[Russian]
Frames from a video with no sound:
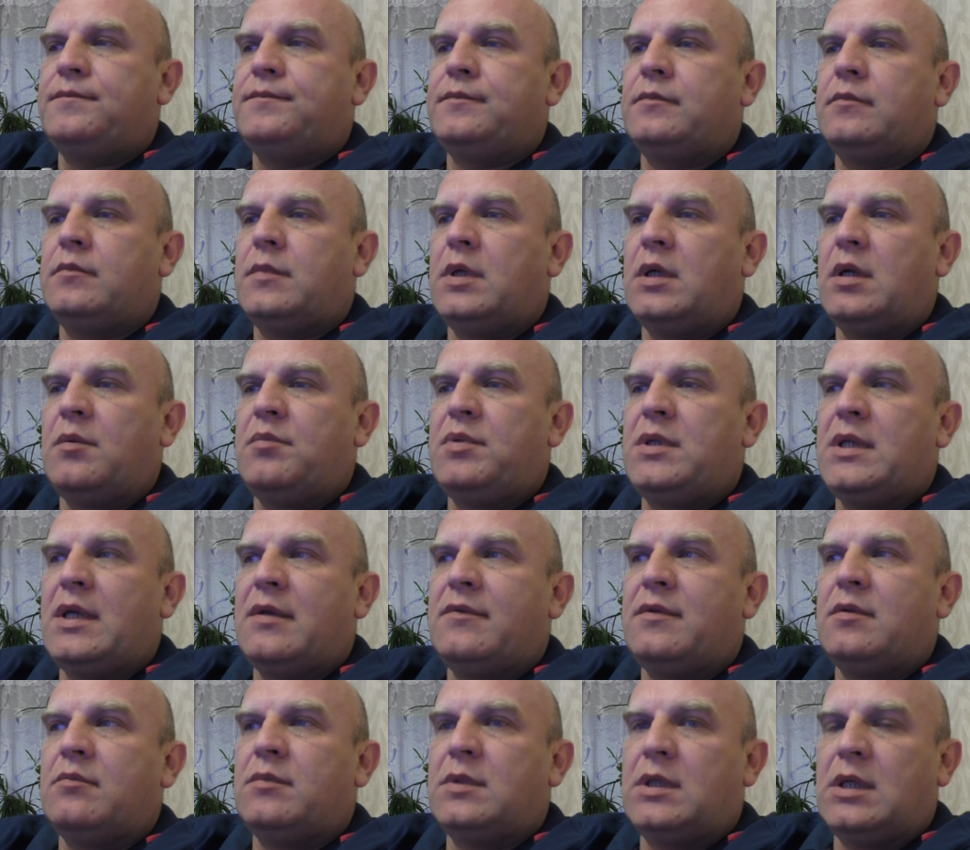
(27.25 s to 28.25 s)
Мы
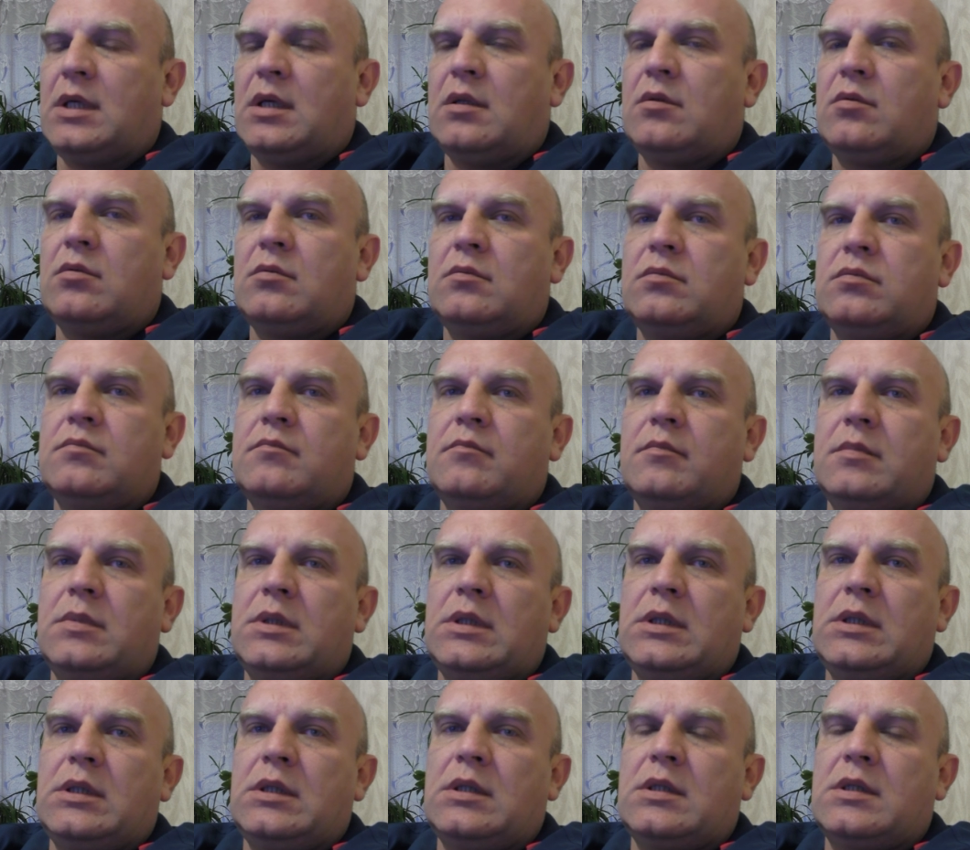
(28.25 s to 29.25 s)
объявим дату,
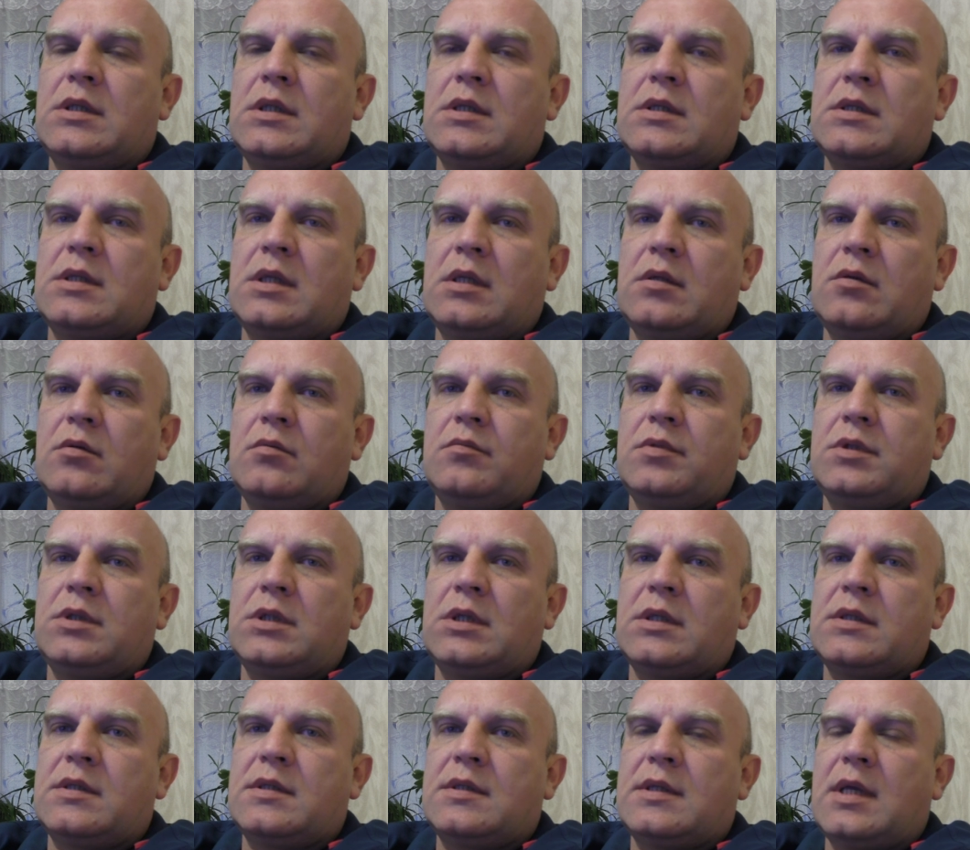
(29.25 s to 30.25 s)
мы создаем
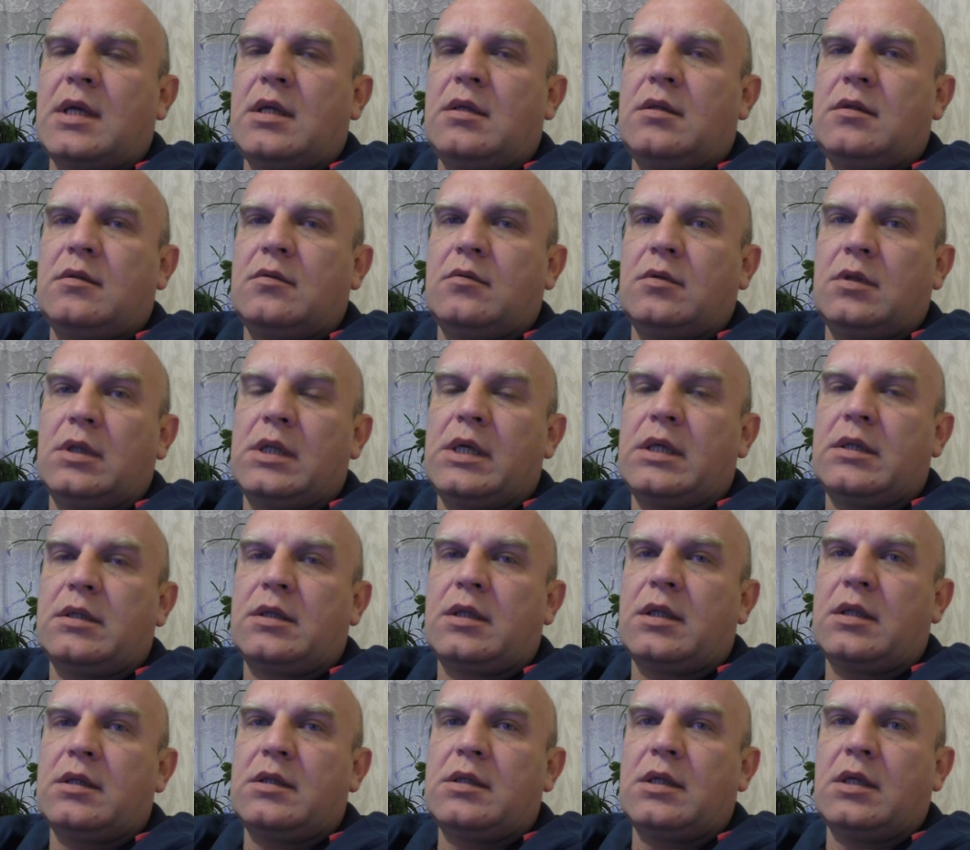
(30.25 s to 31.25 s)
сейчас сайт
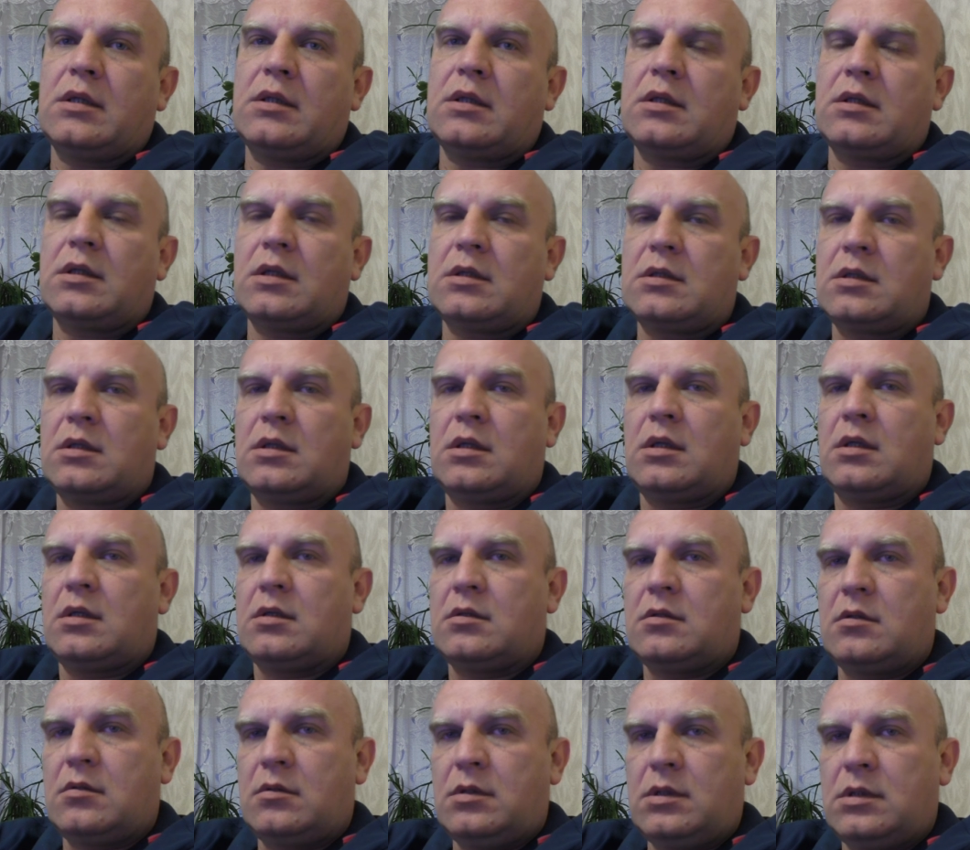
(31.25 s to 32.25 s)
онлайн-кинотеатра нашей
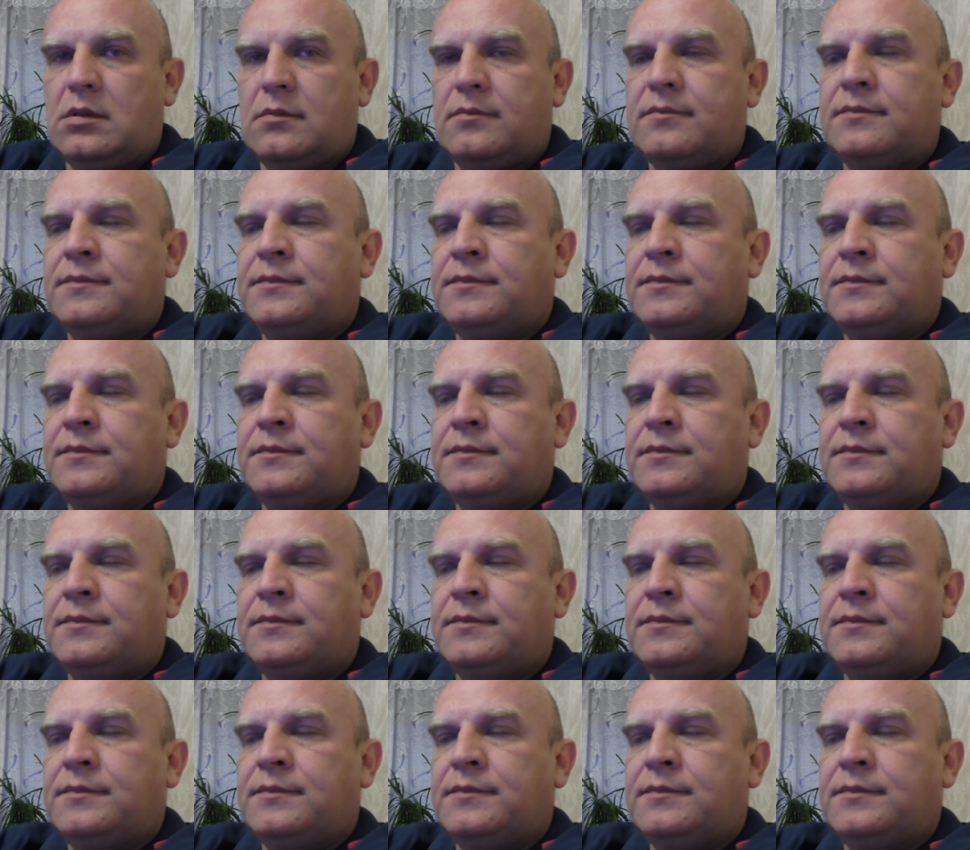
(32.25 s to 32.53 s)
киностудии,